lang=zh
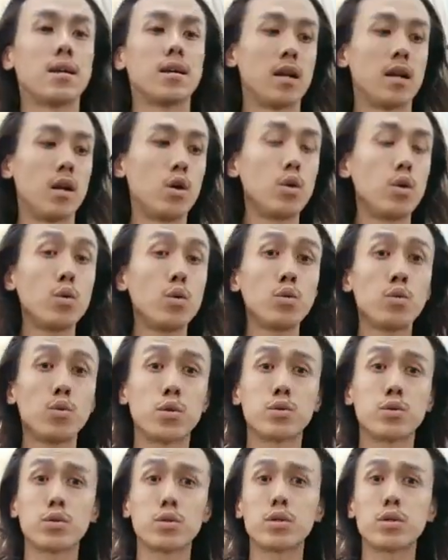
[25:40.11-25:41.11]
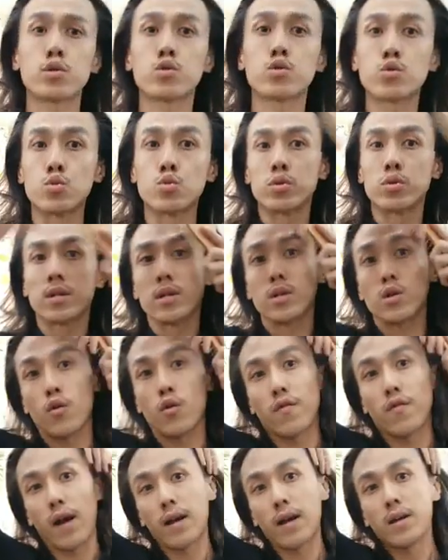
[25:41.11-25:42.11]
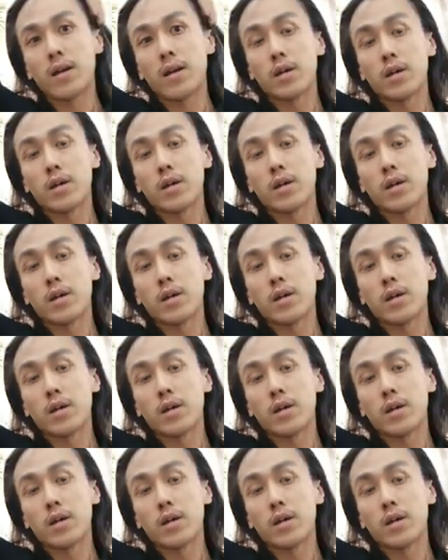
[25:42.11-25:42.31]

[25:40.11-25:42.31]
然后我就会梳这个头发，